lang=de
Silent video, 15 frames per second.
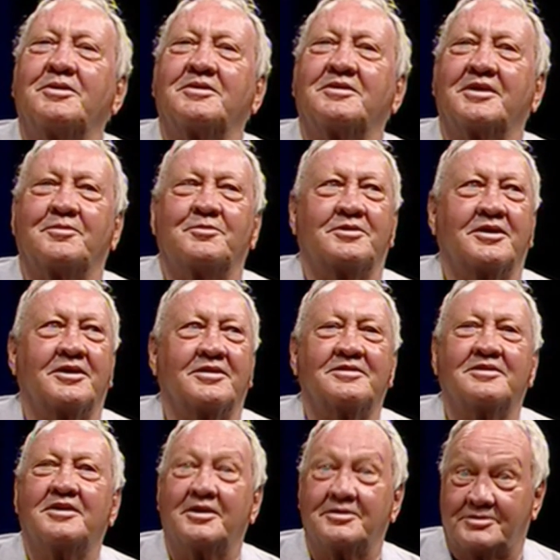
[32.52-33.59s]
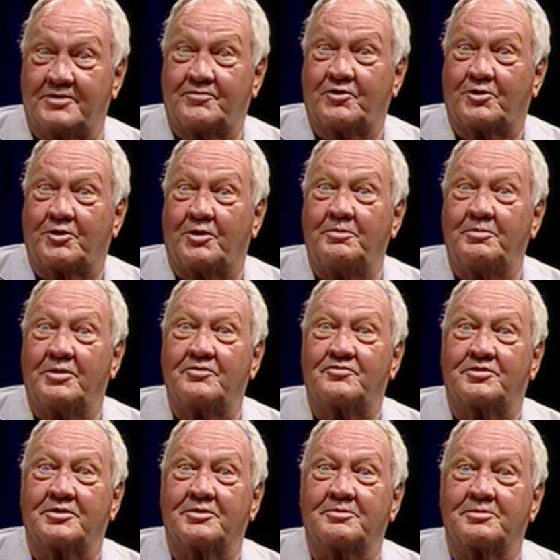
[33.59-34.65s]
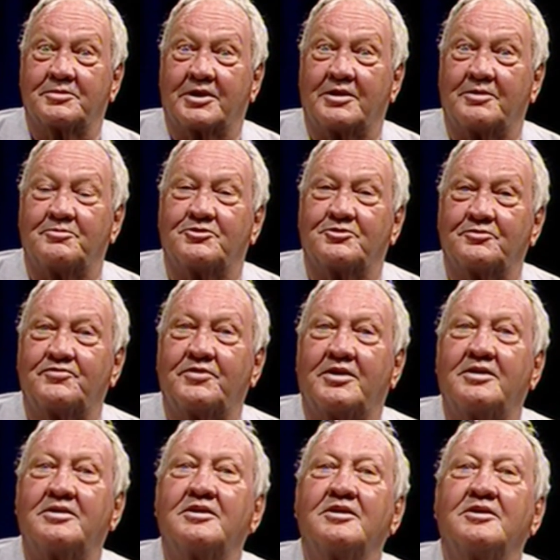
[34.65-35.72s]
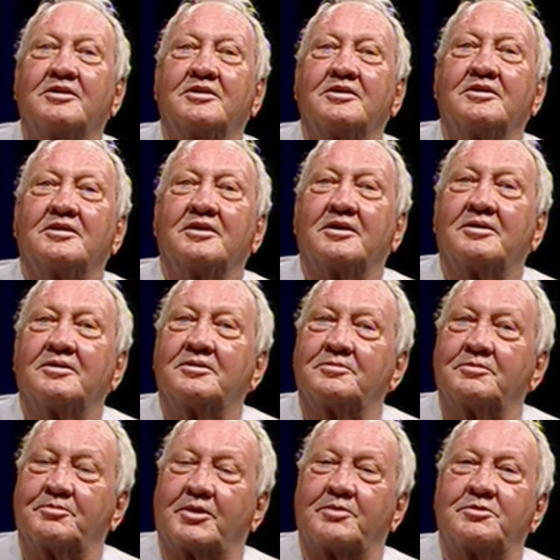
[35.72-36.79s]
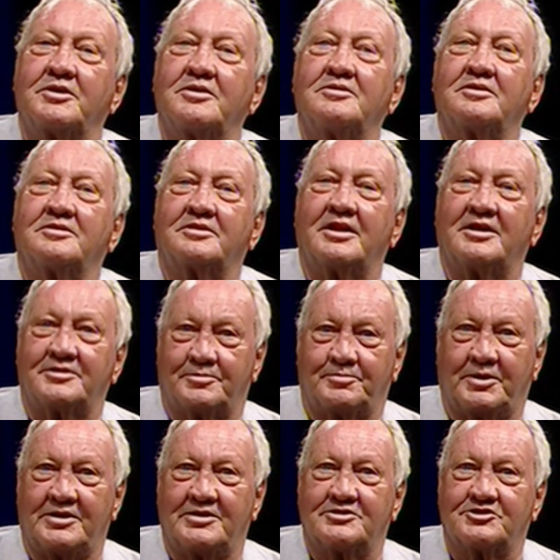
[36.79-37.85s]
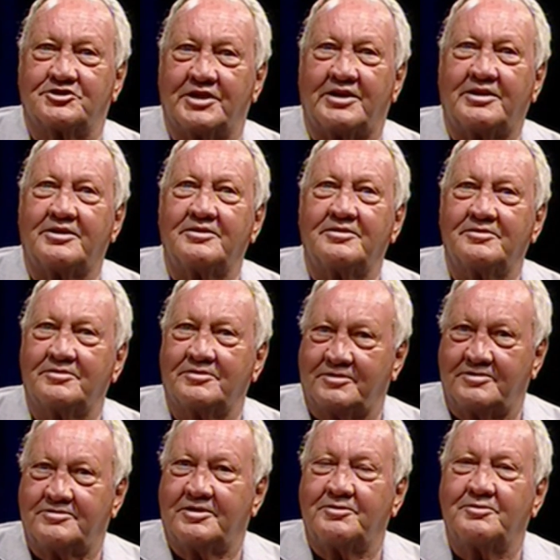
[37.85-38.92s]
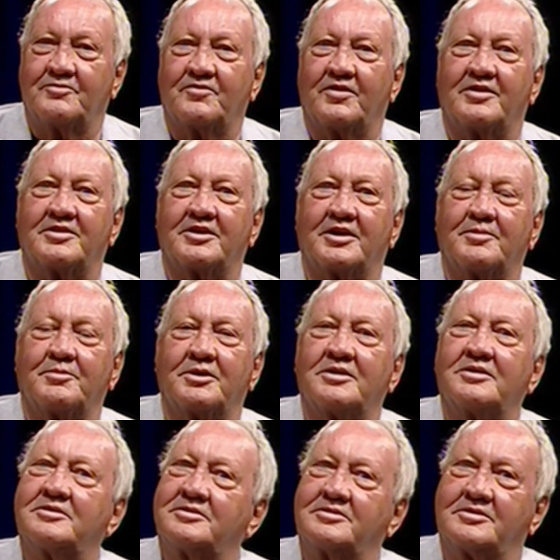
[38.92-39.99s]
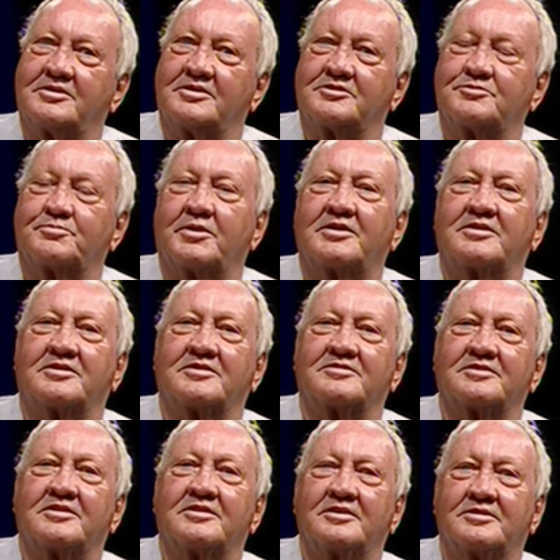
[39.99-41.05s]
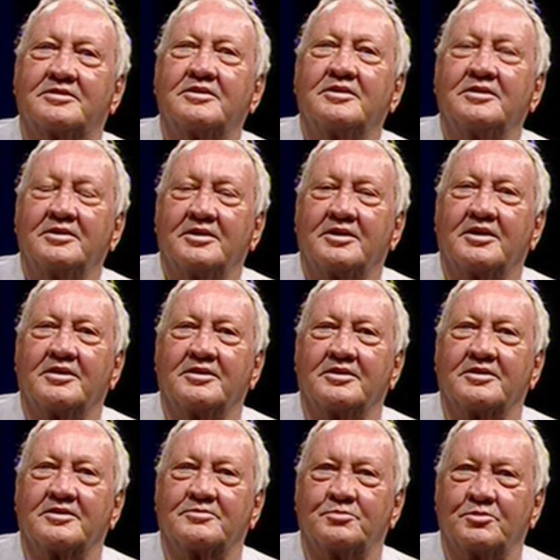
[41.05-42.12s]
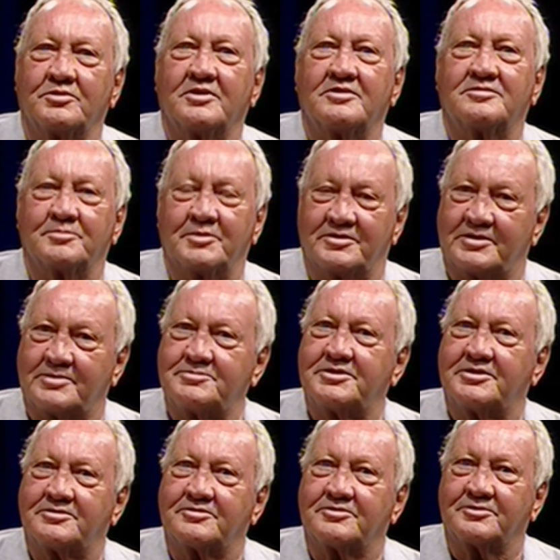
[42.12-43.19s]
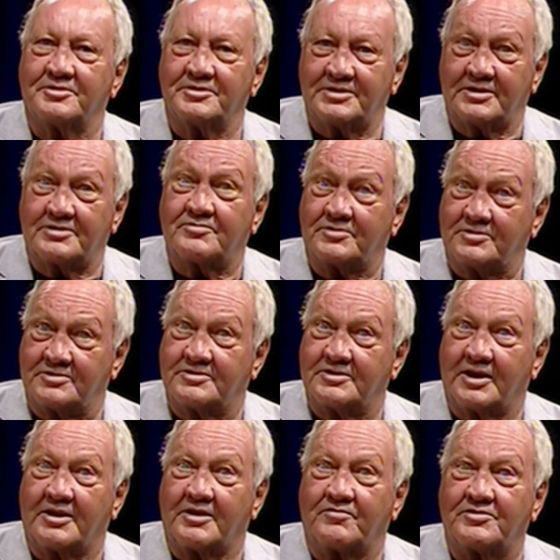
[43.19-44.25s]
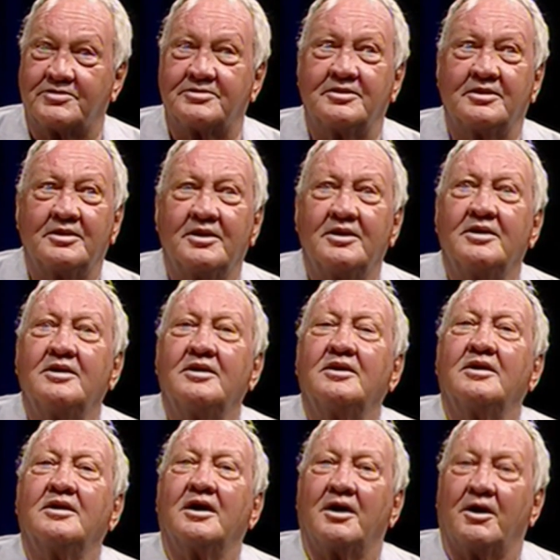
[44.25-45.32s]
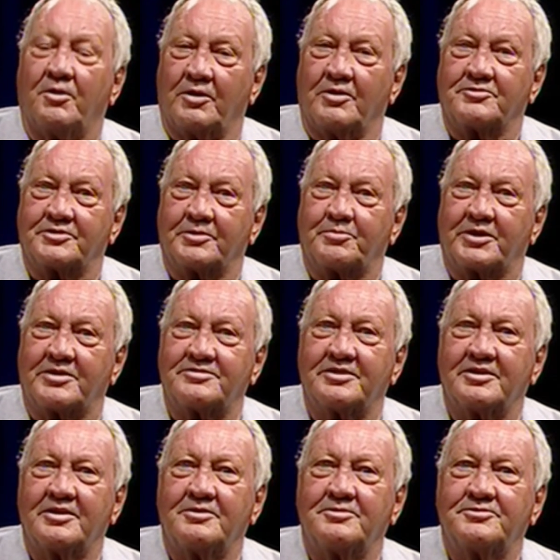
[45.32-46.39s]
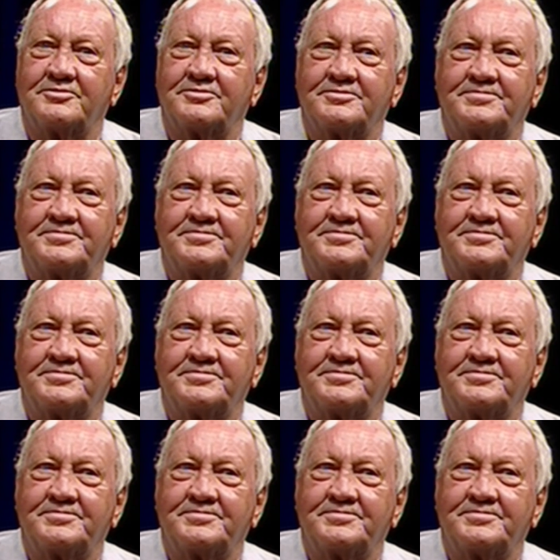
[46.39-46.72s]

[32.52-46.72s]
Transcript: meine Damen und Herren, herzlich willkommen auf dem gelben Sofa. Bei mir, lass mal schnacken. Die Sendungen werden ja immer entsprechend gesendet. Ende des Monats, immer samstags und sonntags, wie Sie sicherlich wissen. Auch aus der Presse heraus.